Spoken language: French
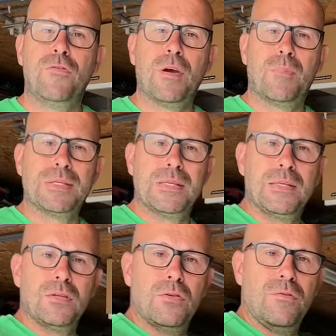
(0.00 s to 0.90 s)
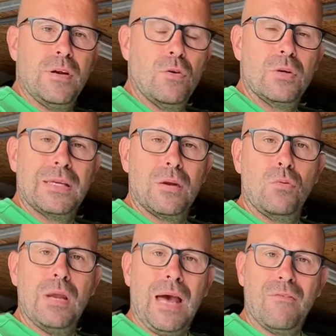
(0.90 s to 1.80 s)
faire passer ce vélo qui
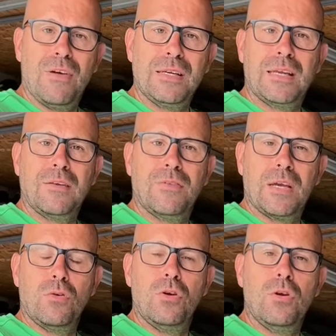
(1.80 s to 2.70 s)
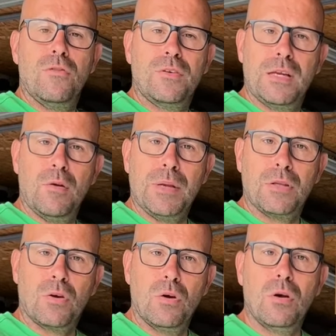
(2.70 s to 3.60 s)
roule à 24,9
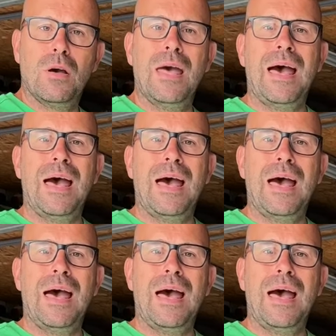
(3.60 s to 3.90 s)
km h